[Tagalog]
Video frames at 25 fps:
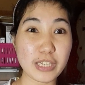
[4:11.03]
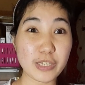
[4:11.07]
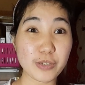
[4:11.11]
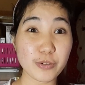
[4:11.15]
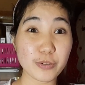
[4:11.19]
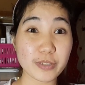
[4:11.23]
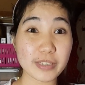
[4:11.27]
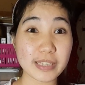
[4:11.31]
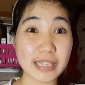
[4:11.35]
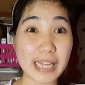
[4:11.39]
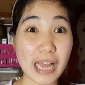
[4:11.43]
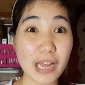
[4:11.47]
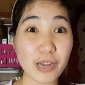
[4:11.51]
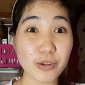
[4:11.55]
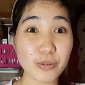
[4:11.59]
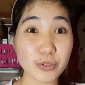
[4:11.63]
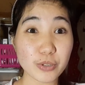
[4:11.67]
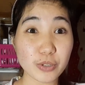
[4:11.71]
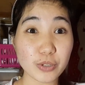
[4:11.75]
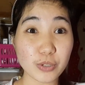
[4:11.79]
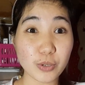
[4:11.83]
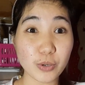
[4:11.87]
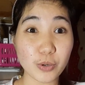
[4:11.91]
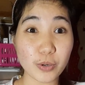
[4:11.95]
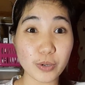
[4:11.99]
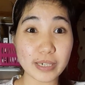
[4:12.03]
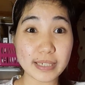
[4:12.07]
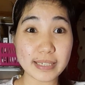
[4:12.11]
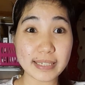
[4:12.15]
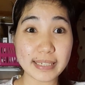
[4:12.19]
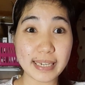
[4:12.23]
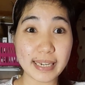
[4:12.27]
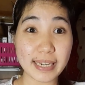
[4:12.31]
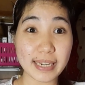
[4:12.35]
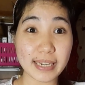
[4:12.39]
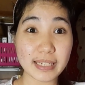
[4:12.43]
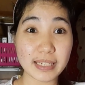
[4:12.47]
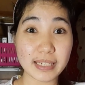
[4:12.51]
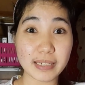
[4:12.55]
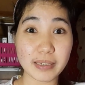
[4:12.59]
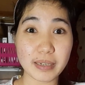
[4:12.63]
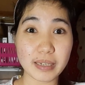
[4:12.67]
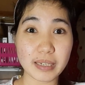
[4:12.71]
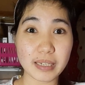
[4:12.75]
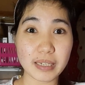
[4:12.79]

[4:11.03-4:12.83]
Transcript: na yung takot ko kasi